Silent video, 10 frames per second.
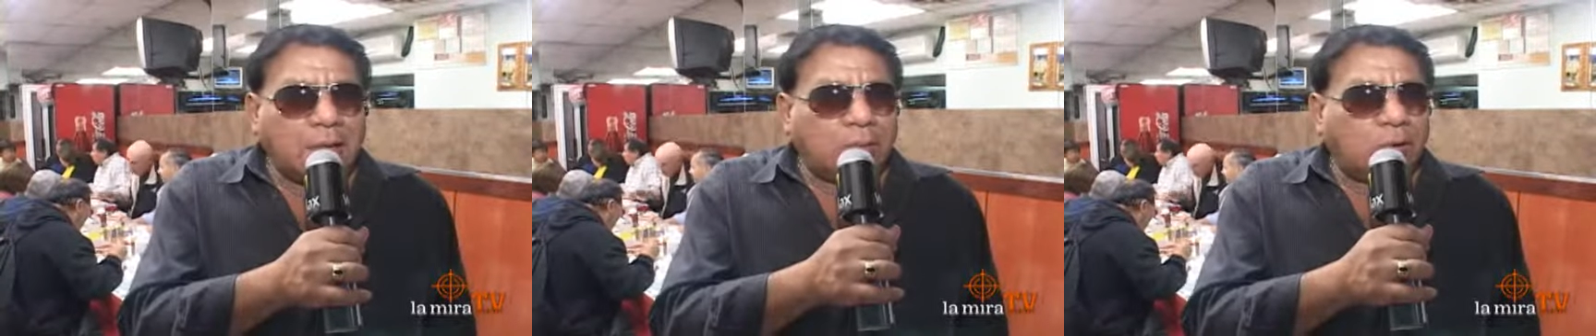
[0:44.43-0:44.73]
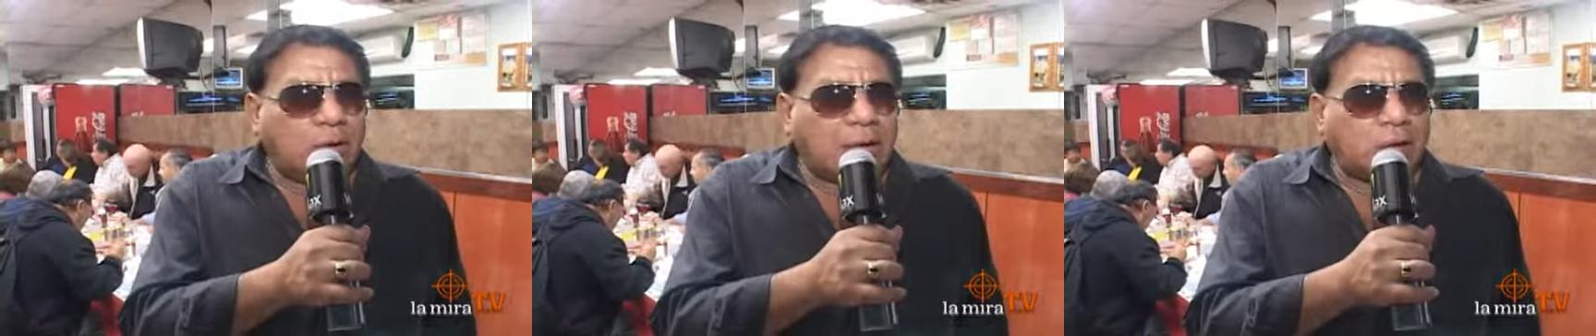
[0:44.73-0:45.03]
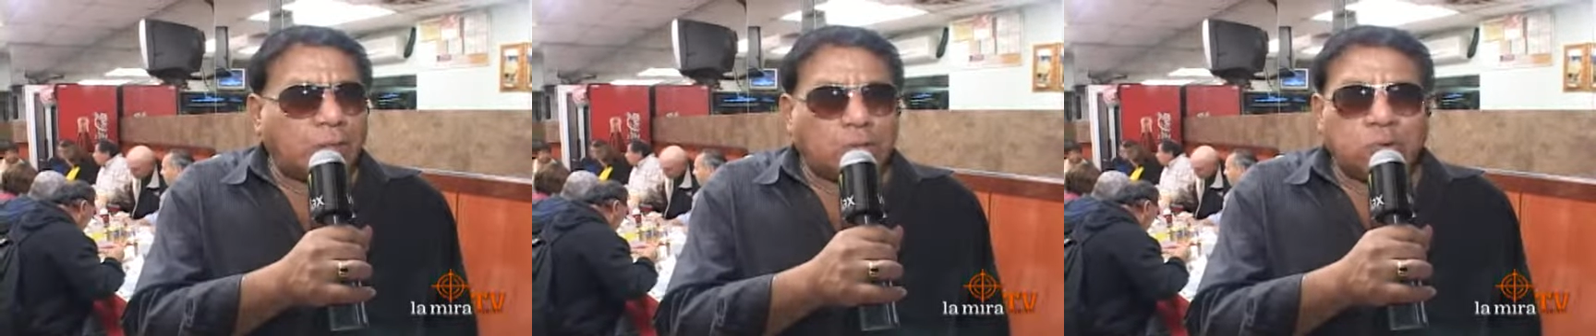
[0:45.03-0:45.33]

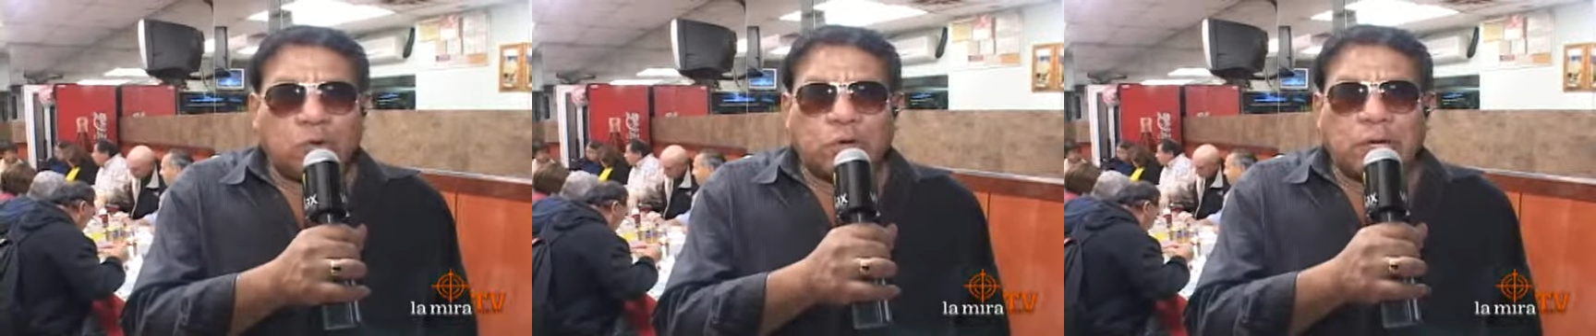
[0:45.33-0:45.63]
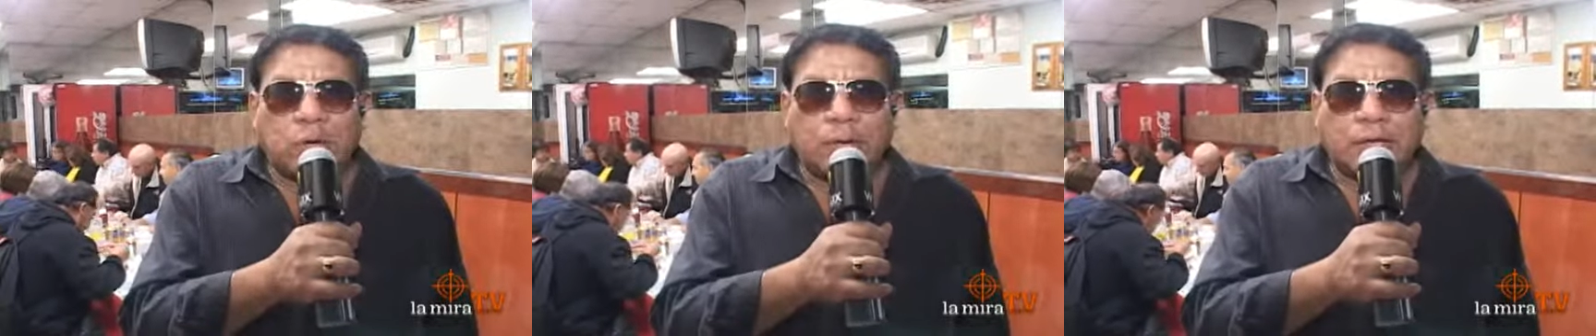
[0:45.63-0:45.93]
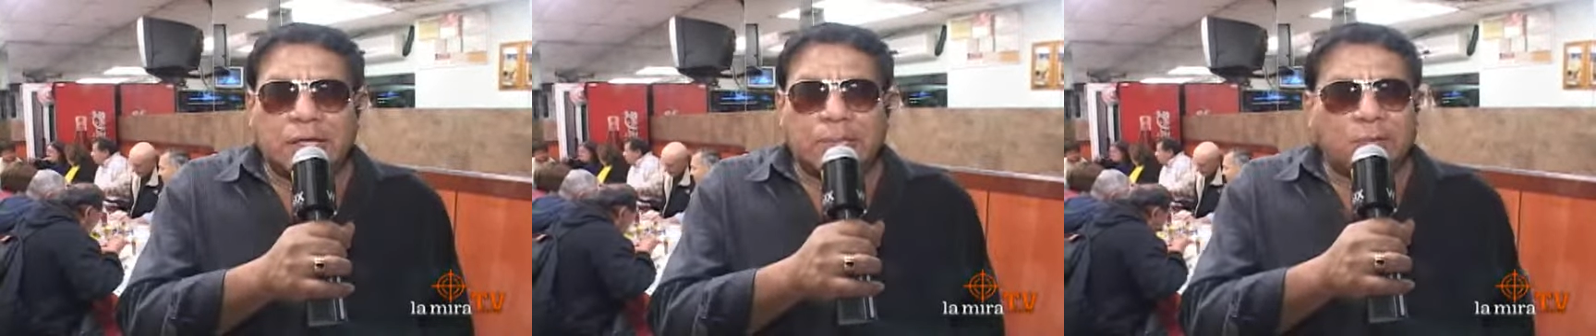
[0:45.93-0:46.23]
por, por su
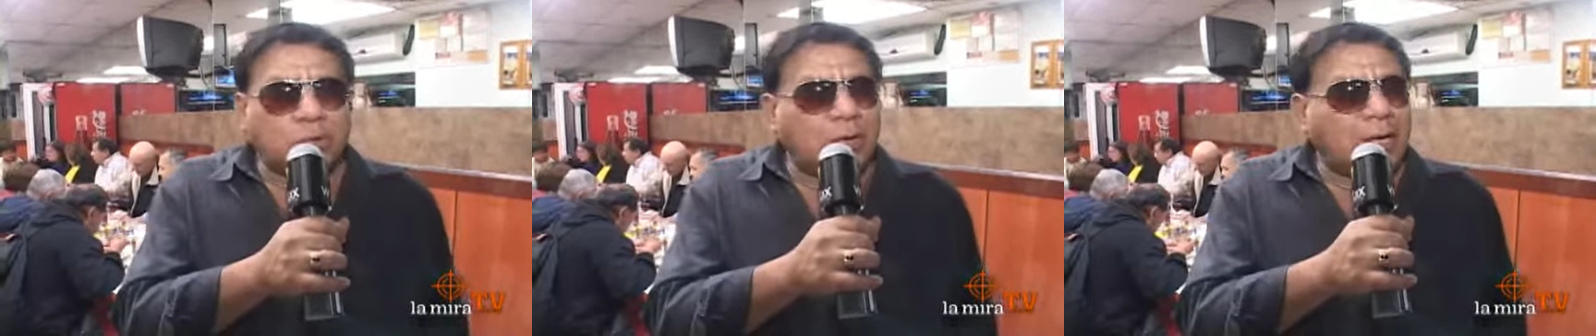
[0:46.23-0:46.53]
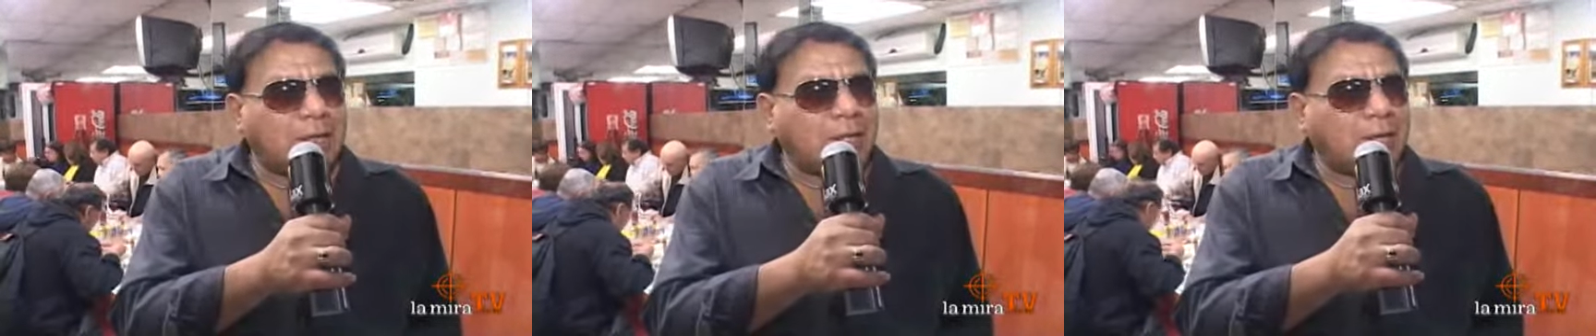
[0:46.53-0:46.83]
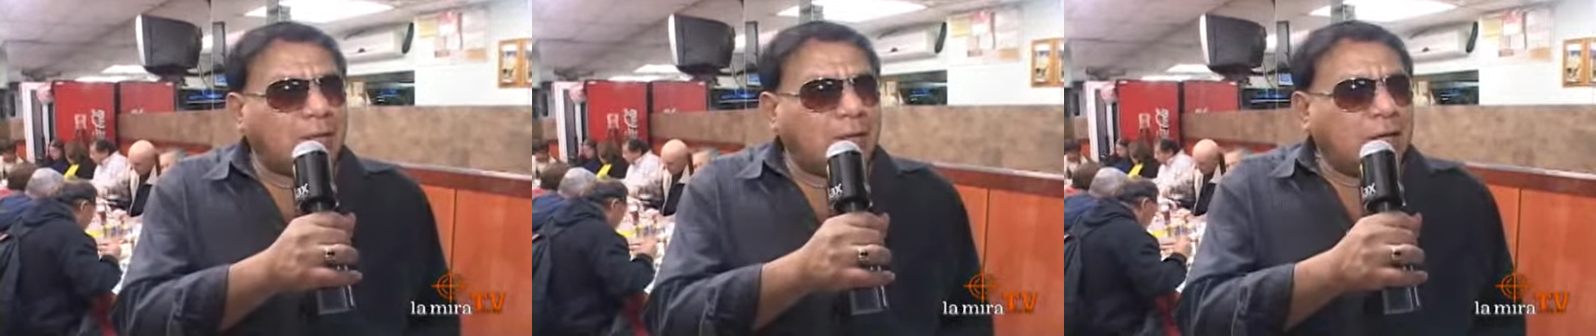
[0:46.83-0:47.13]
consecuencia y por su
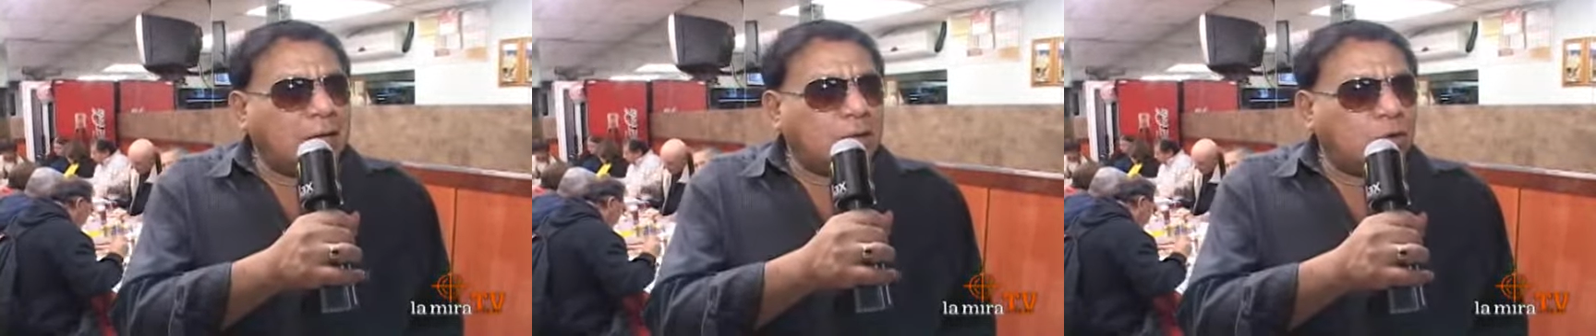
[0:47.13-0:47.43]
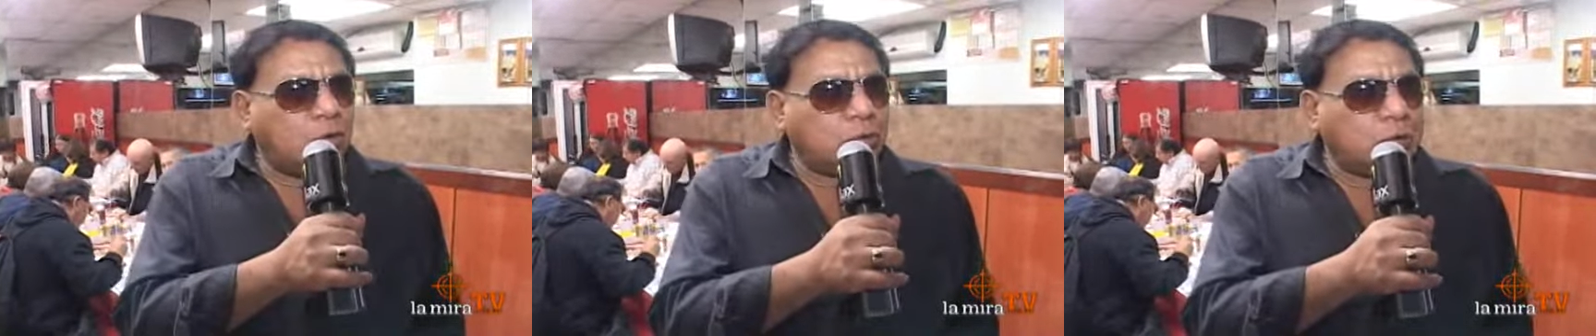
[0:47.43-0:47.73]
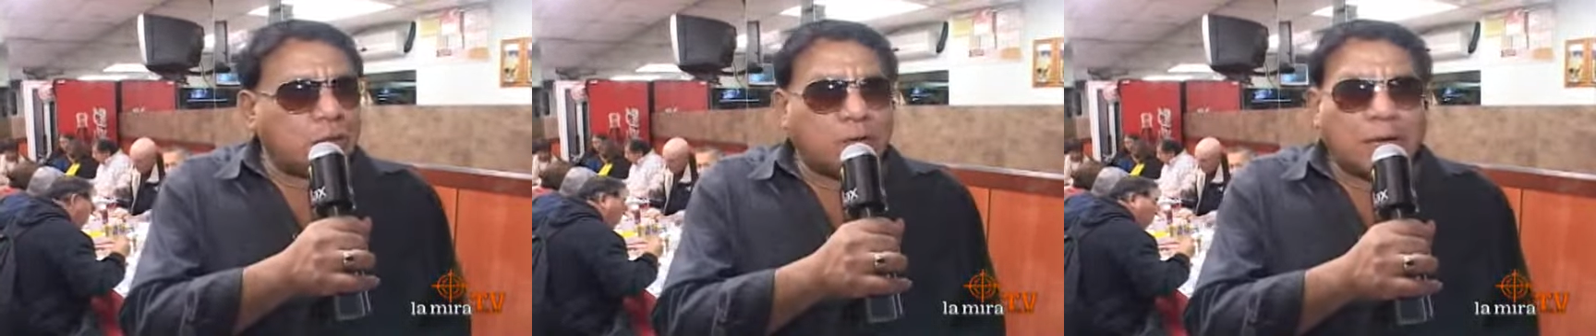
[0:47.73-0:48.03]
lealtad en todos los
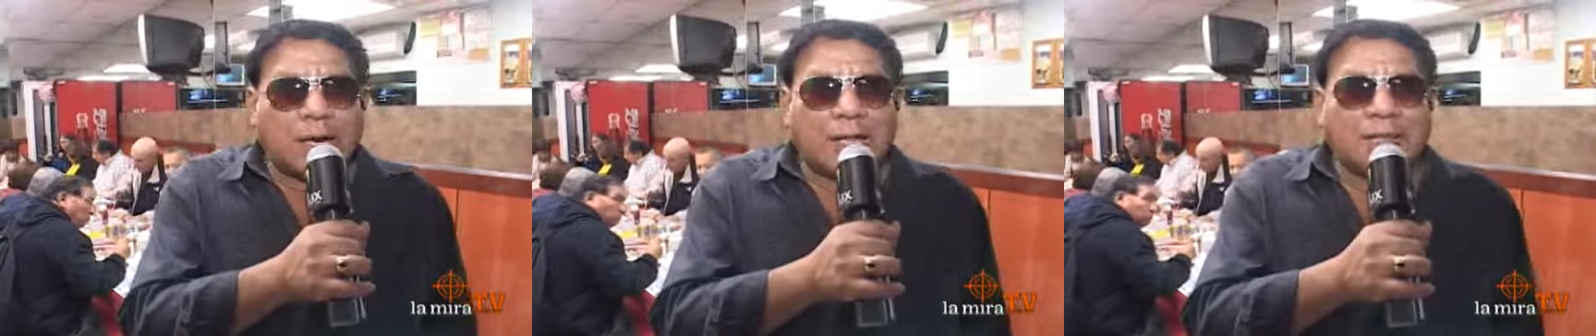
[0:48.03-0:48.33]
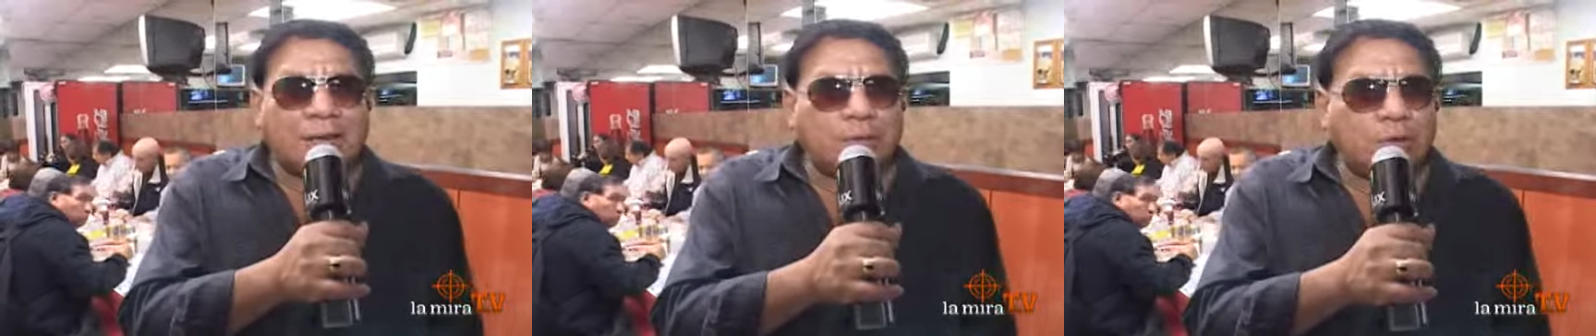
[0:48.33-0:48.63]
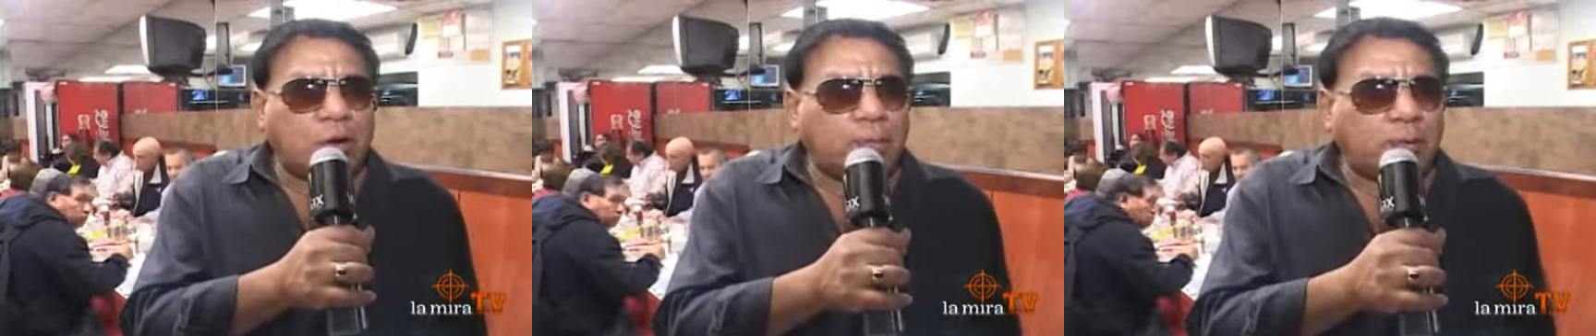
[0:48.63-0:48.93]
años que ha
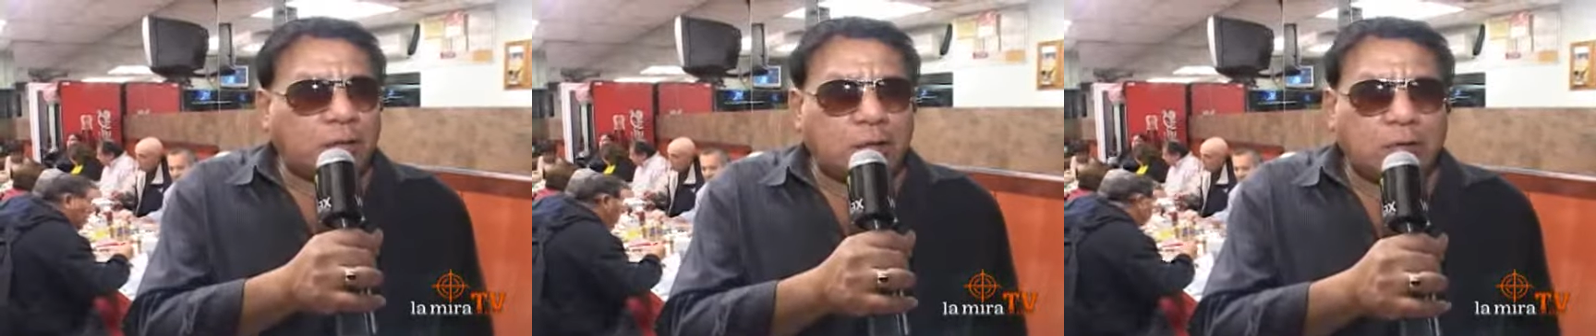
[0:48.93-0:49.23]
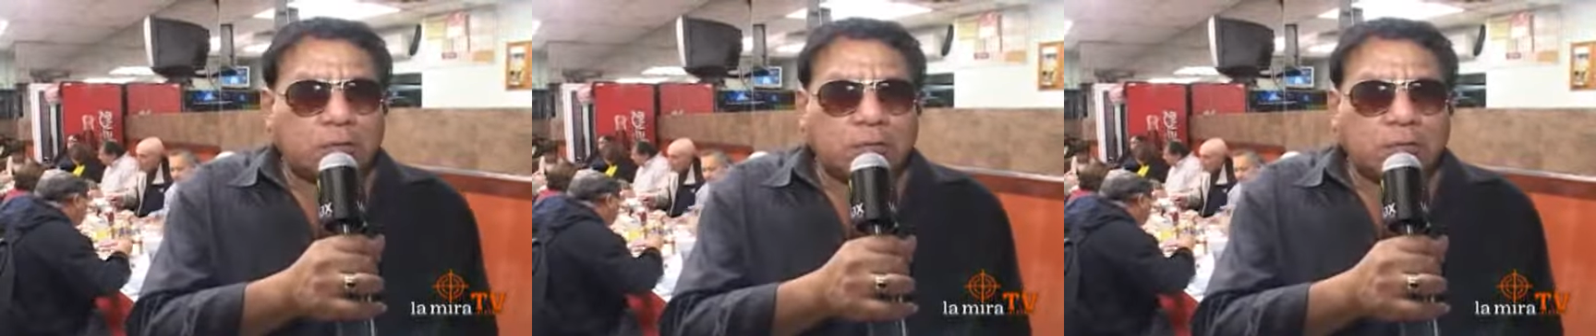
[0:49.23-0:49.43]
servido al partido.